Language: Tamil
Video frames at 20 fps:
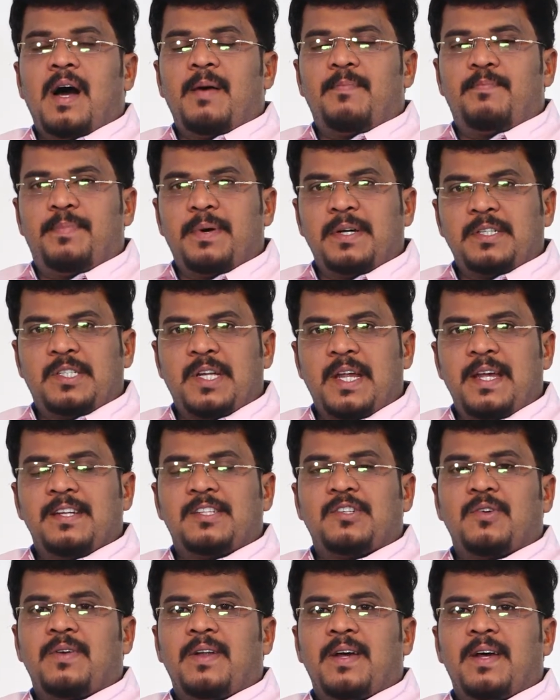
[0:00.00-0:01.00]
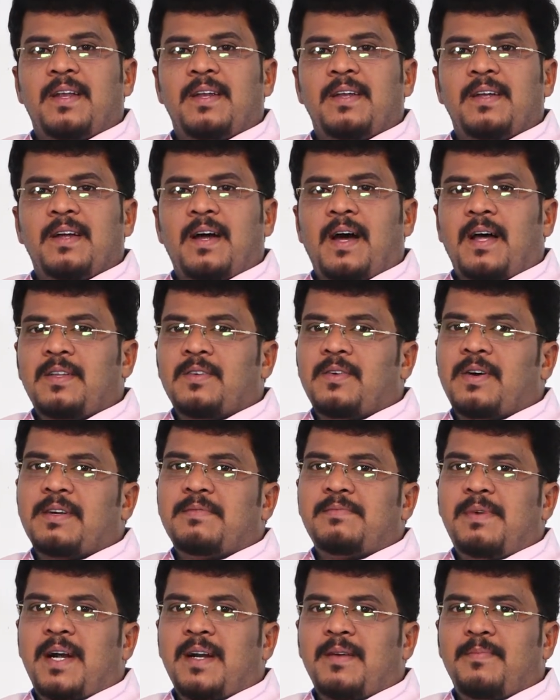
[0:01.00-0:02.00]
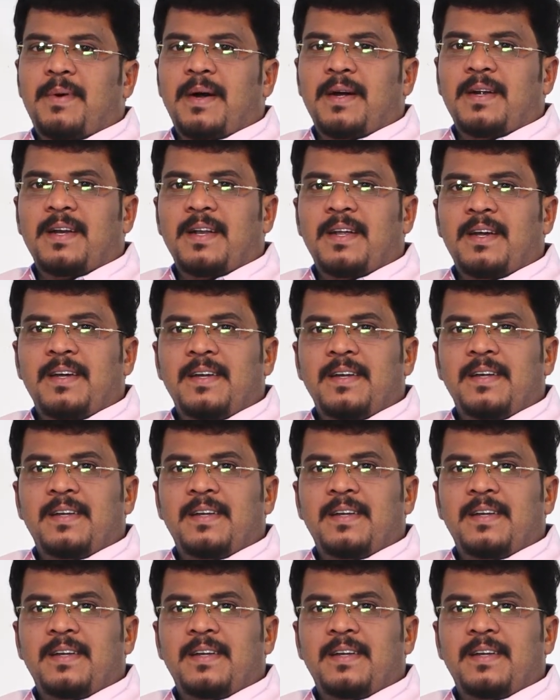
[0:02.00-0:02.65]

அப்பா செய்ய சொன்னார் அதுவரை மழை பார்க்கல